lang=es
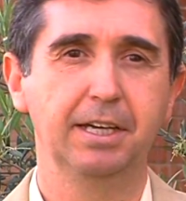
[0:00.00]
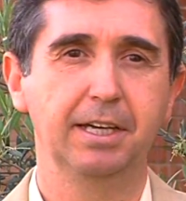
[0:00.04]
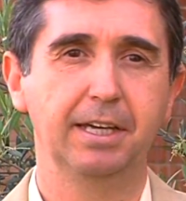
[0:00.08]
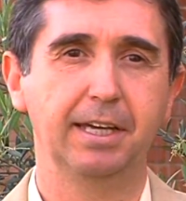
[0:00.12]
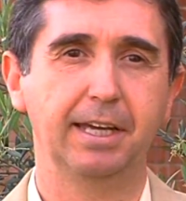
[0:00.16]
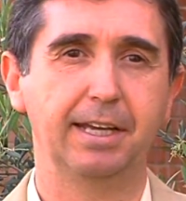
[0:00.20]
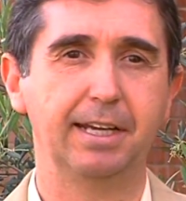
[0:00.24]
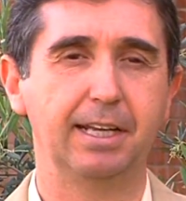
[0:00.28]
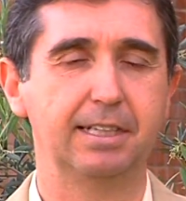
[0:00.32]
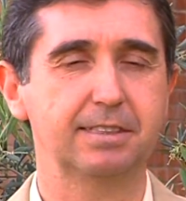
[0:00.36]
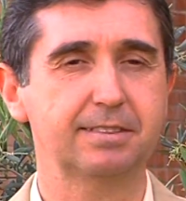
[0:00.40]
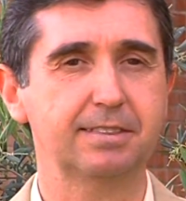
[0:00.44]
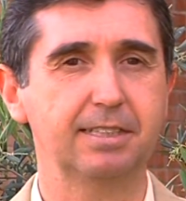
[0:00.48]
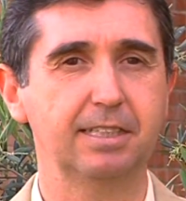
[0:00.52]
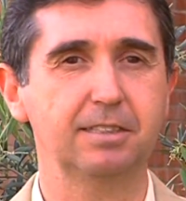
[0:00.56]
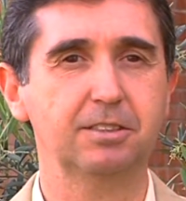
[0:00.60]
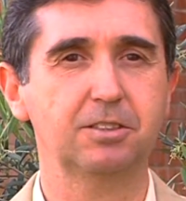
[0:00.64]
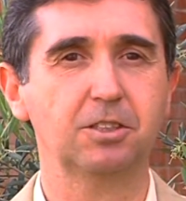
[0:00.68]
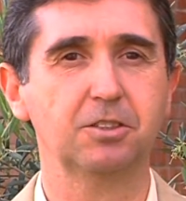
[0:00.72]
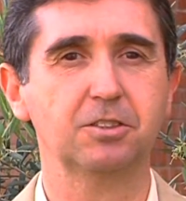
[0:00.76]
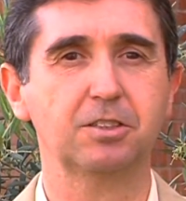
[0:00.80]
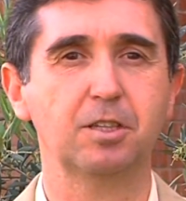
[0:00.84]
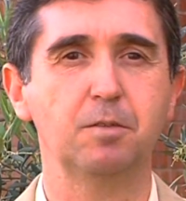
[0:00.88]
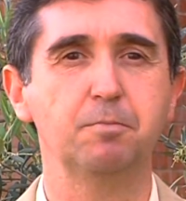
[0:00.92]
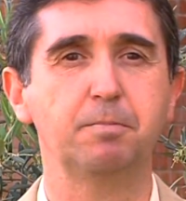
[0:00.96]
en el
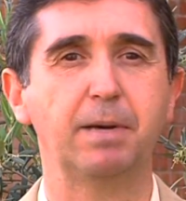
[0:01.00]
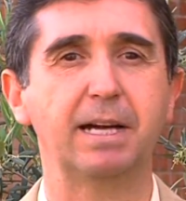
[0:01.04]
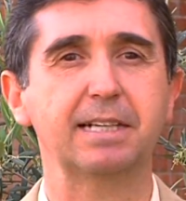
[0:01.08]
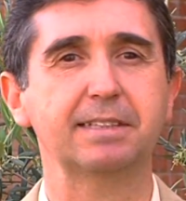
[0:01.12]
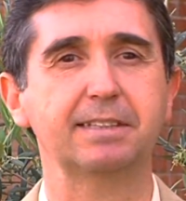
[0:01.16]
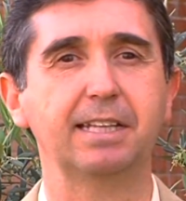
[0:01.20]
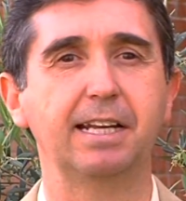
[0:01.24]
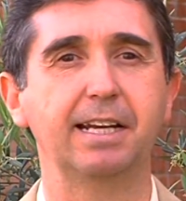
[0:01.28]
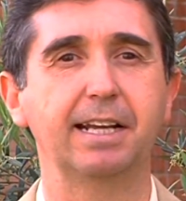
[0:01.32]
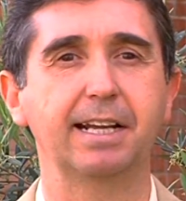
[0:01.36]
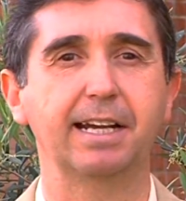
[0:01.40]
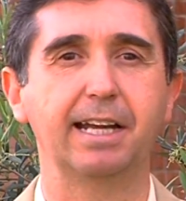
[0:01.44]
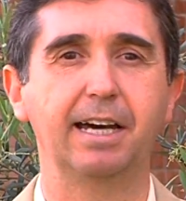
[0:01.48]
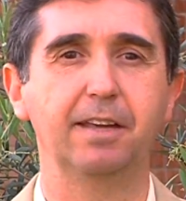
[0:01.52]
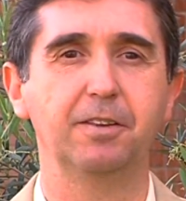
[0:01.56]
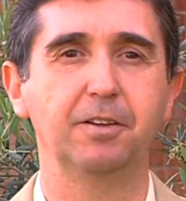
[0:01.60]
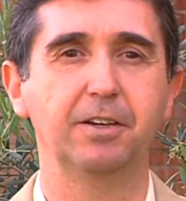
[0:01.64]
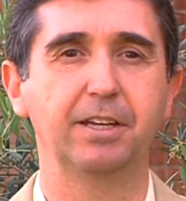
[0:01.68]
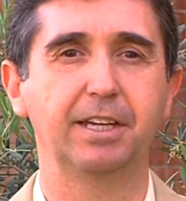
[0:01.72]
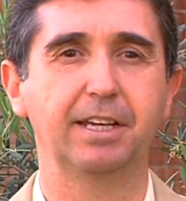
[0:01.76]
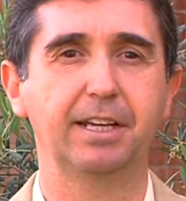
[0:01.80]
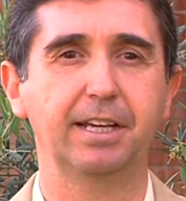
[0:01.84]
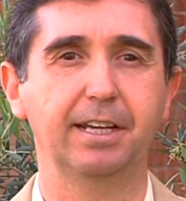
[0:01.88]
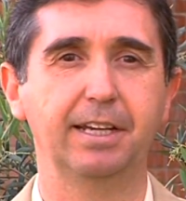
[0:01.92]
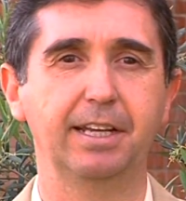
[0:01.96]
centro se imparte el grado
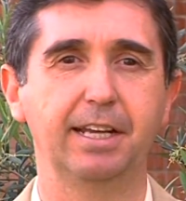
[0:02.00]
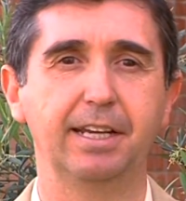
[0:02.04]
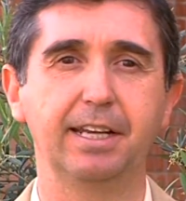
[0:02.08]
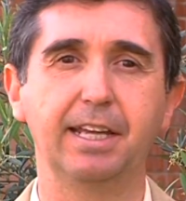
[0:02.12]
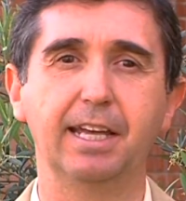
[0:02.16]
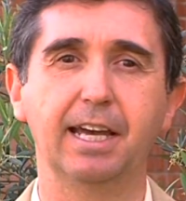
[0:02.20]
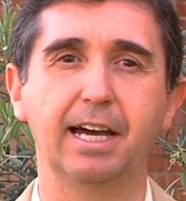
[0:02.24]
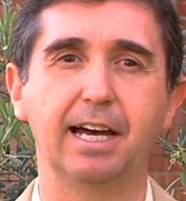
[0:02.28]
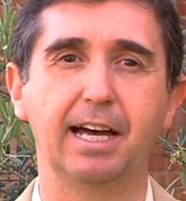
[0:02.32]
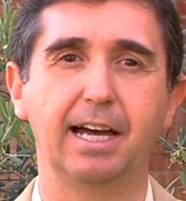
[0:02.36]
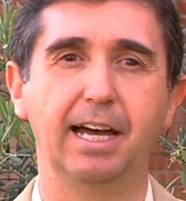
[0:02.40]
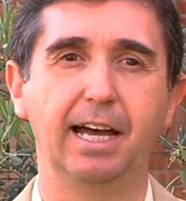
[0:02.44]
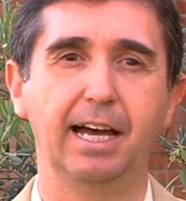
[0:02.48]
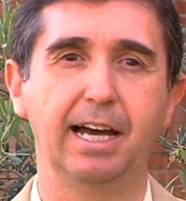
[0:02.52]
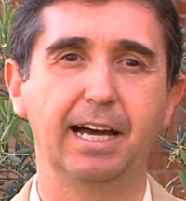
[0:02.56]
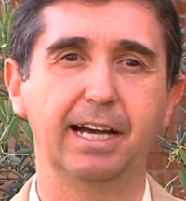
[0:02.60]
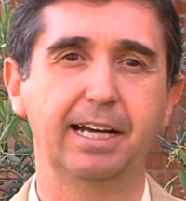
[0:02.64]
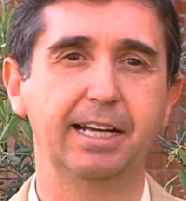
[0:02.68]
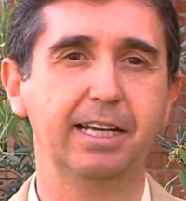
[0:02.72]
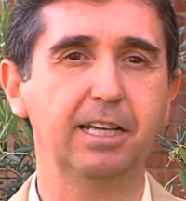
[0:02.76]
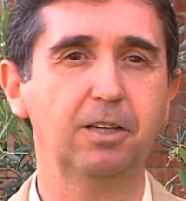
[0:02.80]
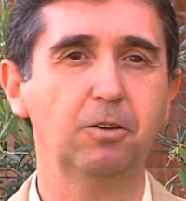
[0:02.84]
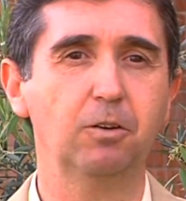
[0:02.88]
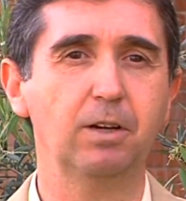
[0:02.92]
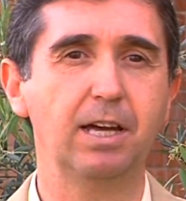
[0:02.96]
de Ingeniería
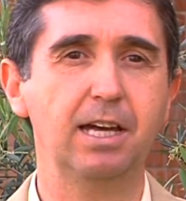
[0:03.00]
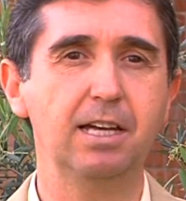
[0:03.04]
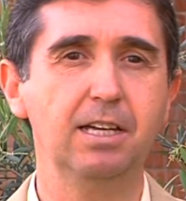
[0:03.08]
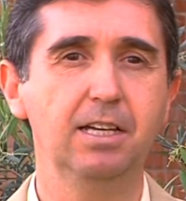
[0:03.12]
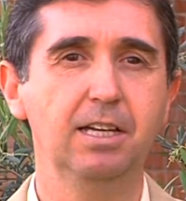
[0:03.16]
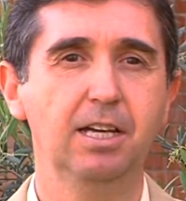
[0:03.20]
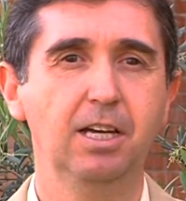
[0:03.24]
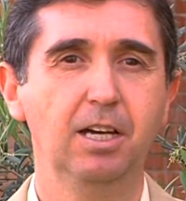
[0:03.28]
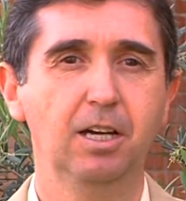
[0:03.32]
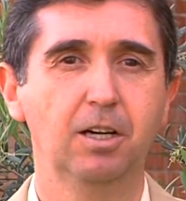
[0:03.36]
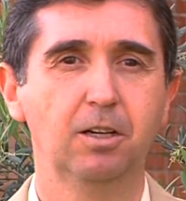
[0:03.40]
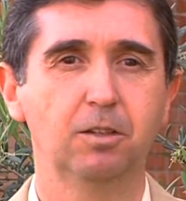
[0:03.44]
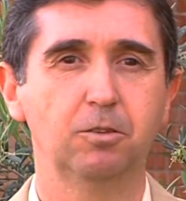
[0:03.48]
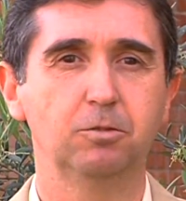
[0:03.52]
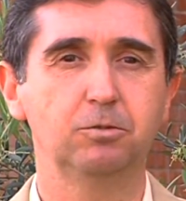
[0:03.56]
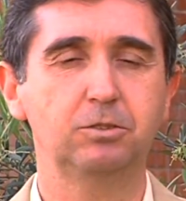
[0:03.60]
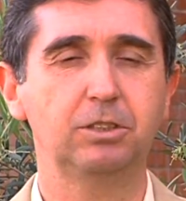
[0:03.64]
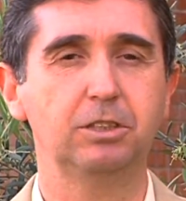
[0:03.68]
Agrícola, un